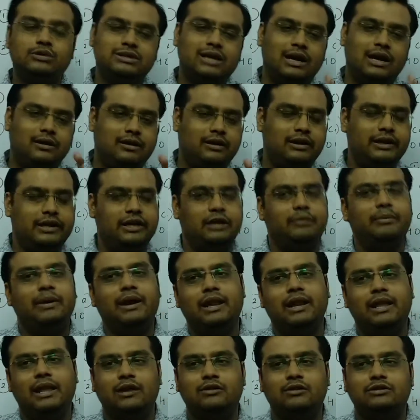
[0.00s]
उसका
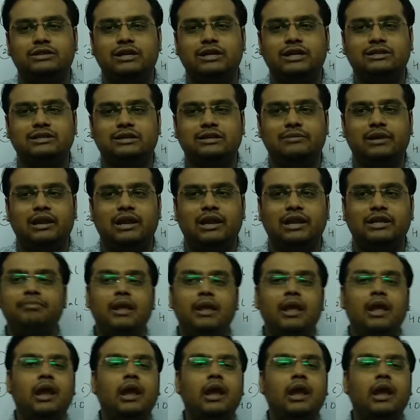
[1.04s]
ट्रीटमेंट क्या होता है समझ ली